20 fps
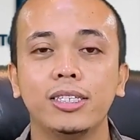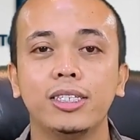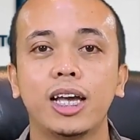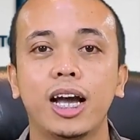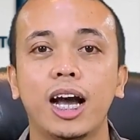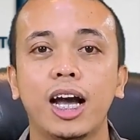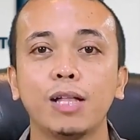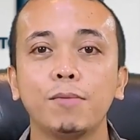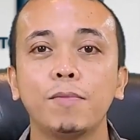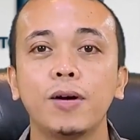
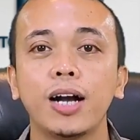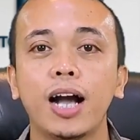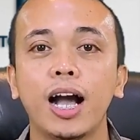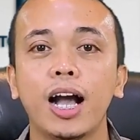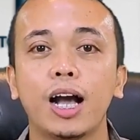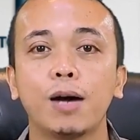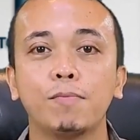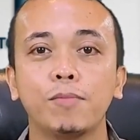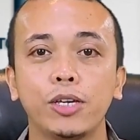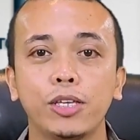jangan
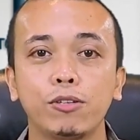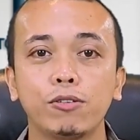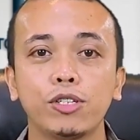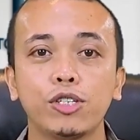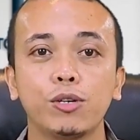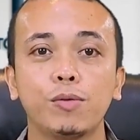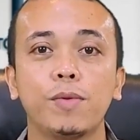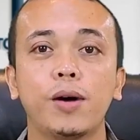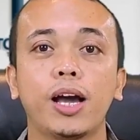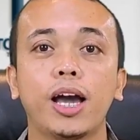menganggap itu
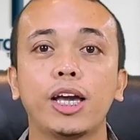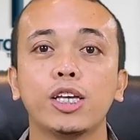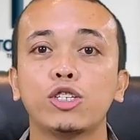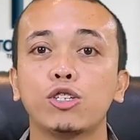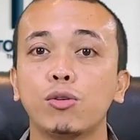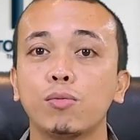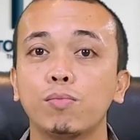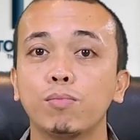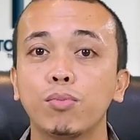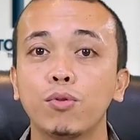sebagai
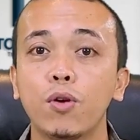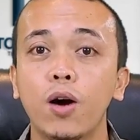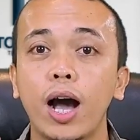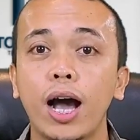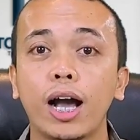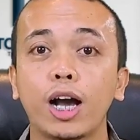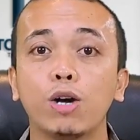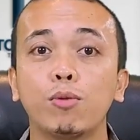sebuah